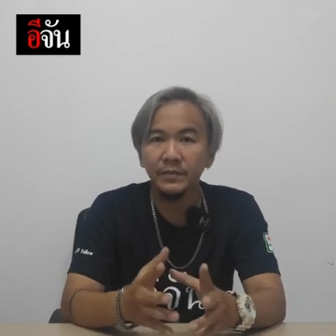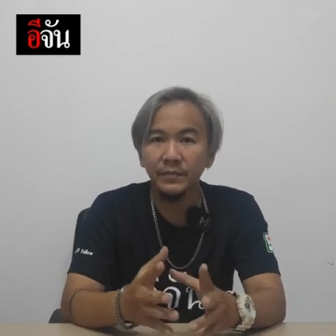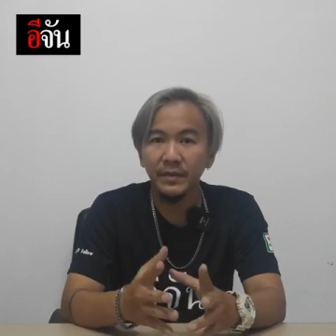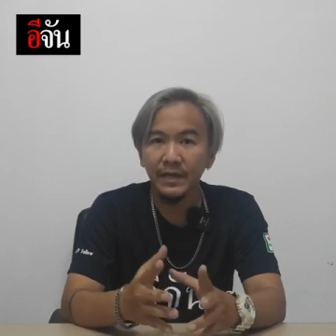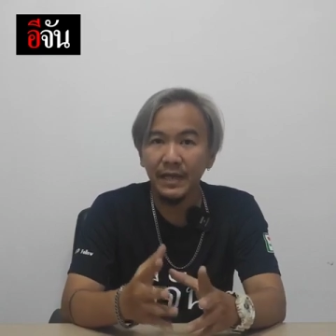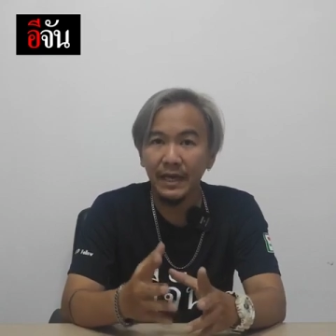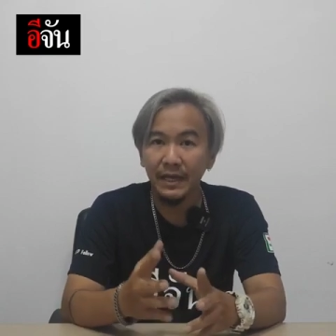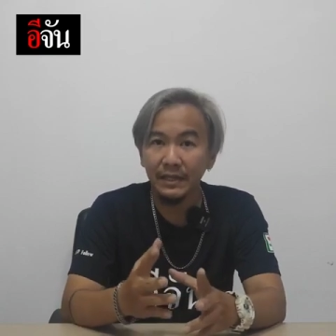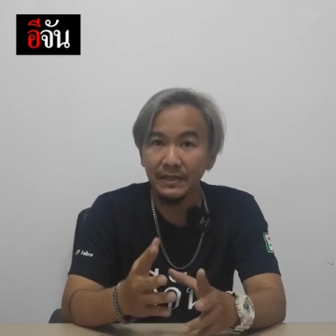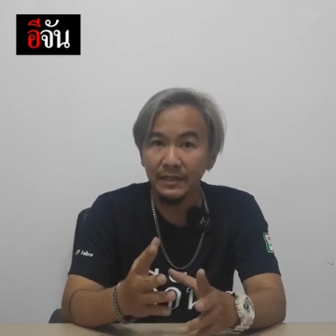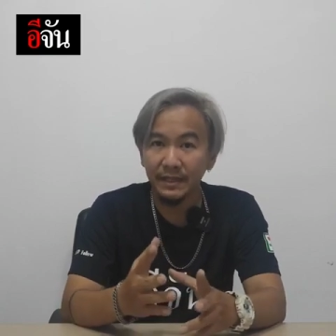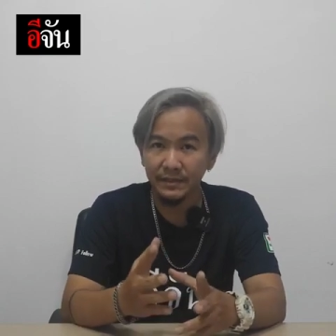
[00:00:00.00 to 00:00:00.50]
จะ
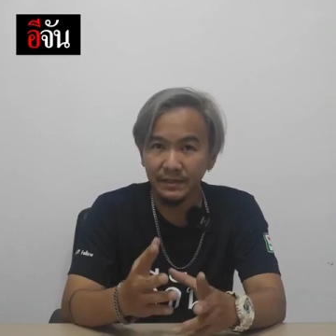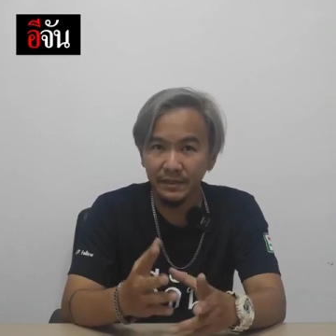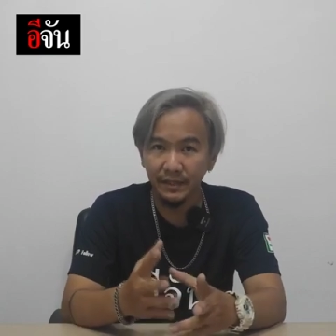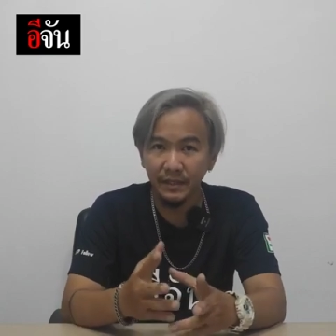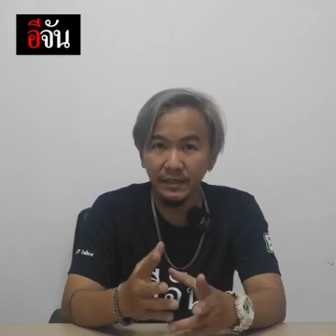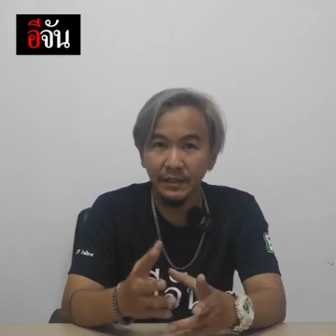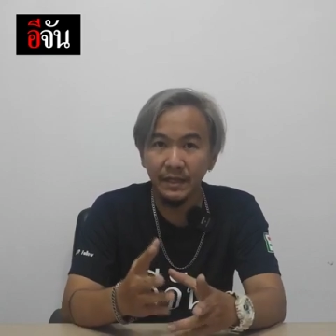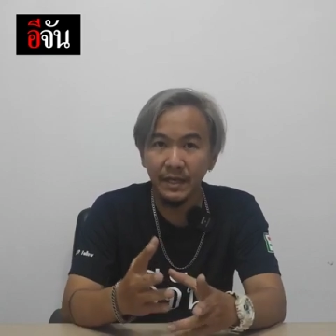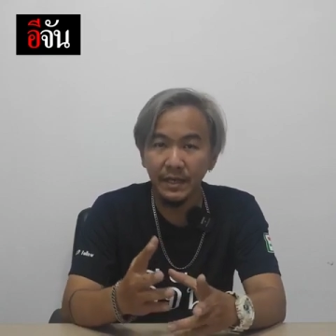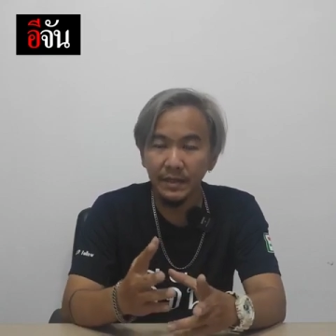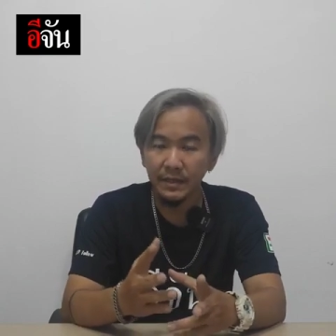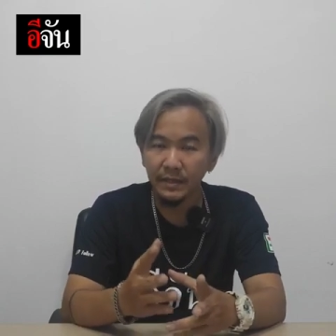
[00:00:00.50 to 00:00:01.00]
มีการตัด
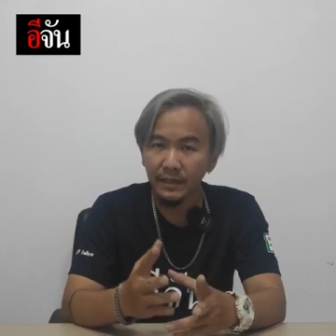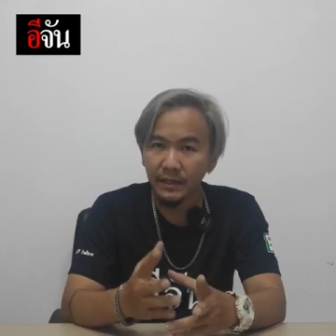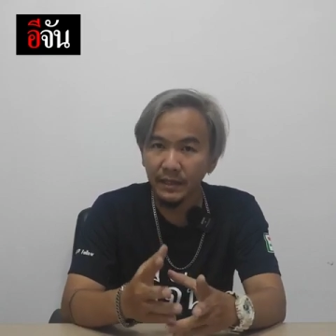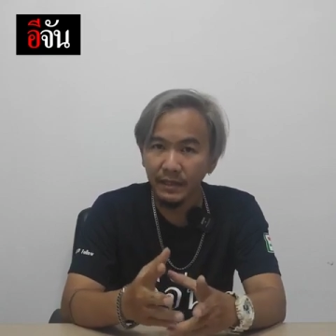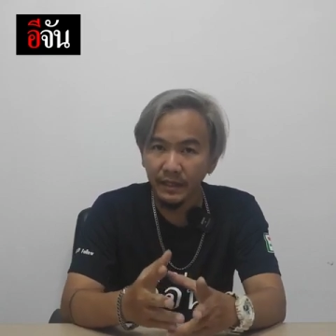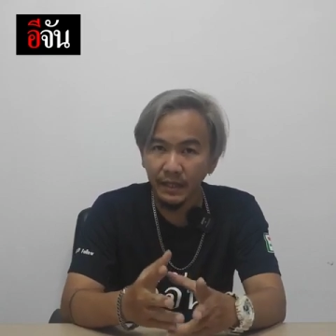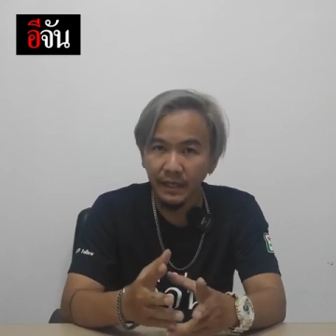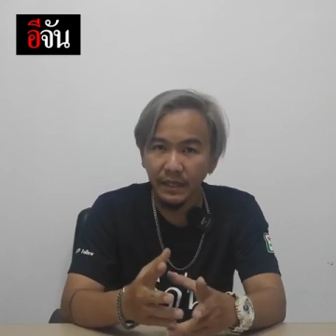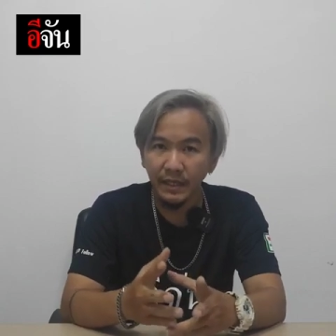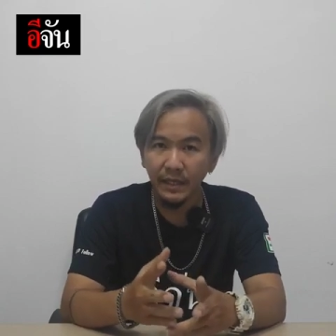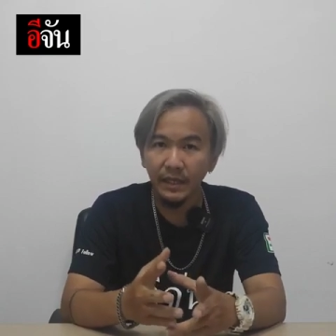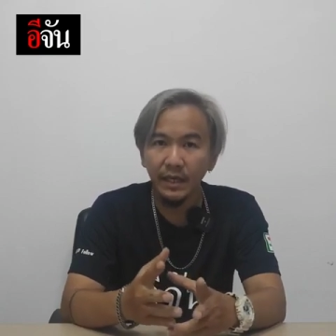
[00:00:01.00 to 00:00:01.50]
สินในเรื่
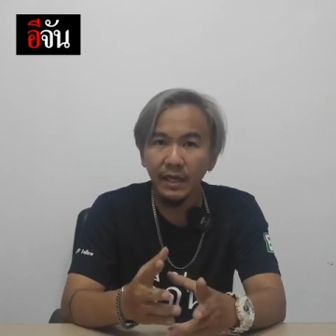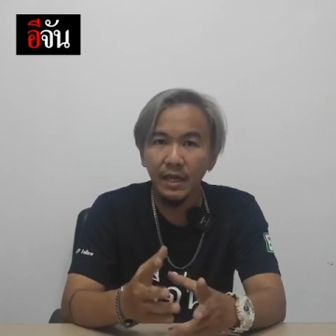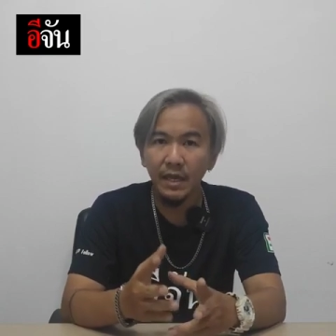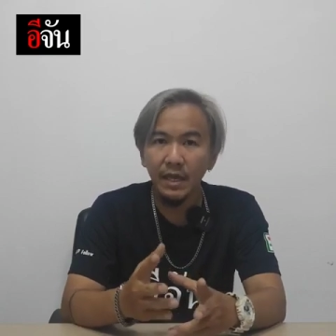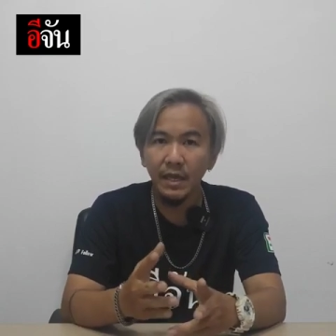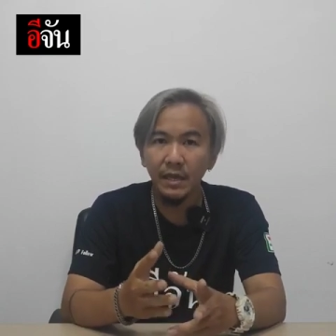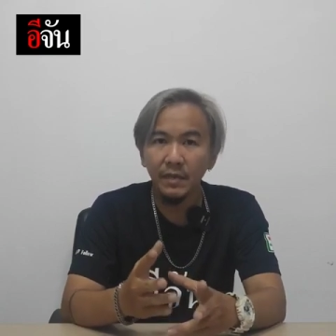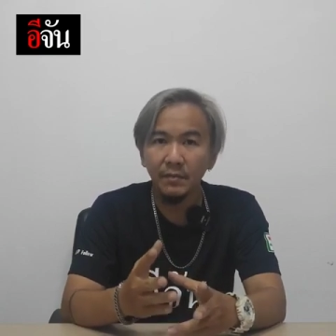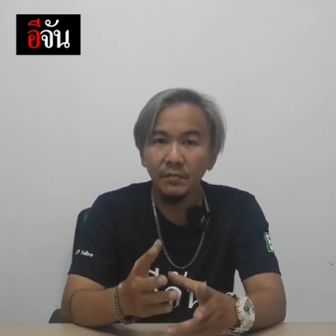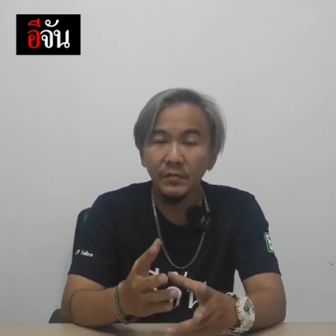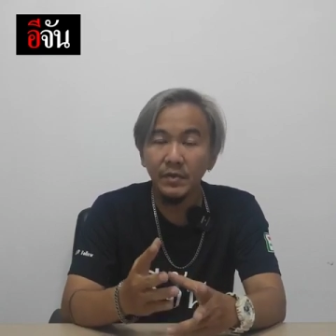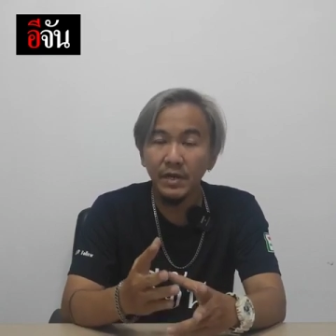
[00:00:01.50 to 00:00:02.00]
องนี้
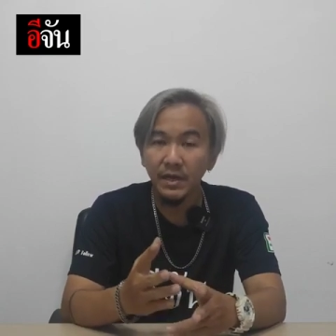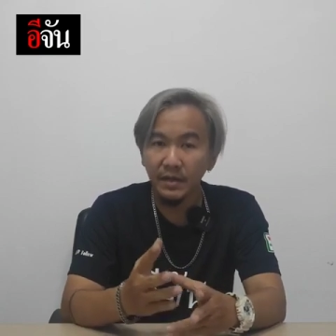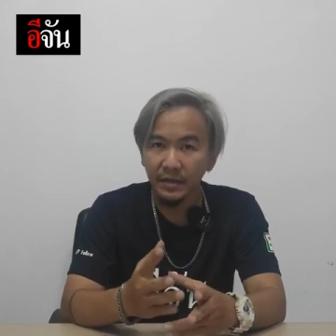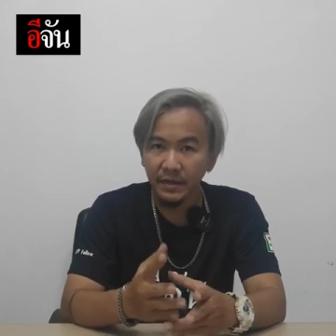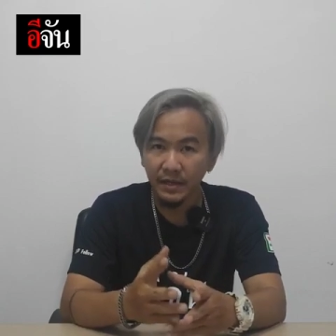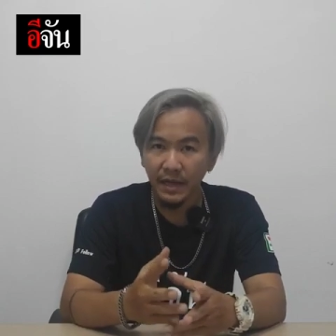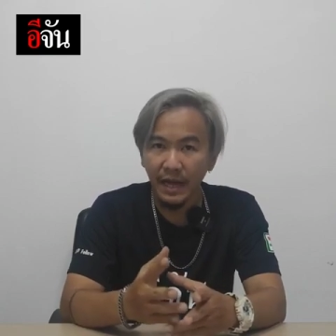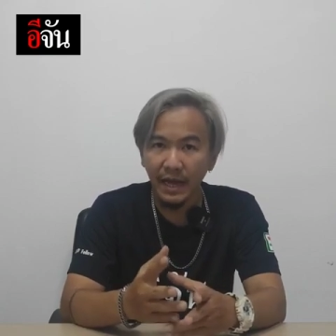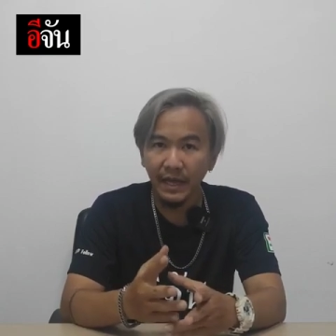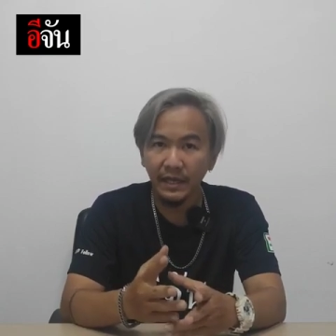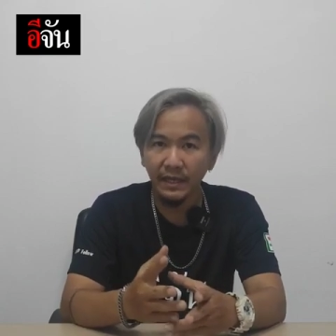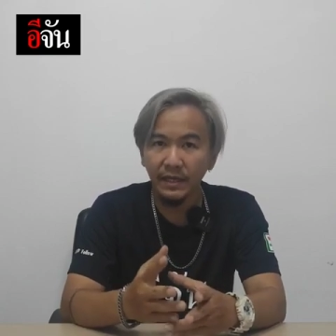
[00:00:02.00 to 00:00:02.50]
เมื่อ
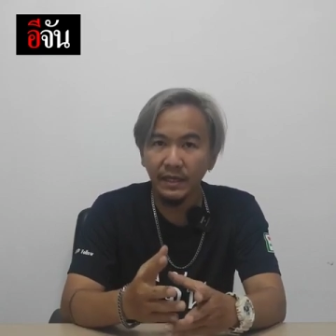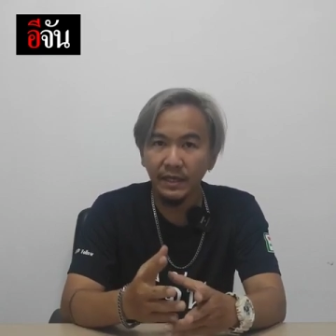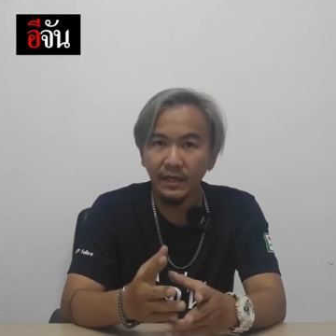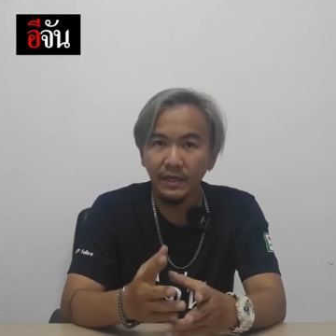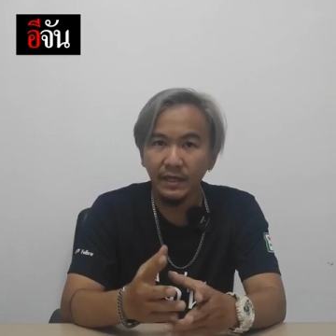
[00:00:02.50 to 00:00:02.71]
ไหร่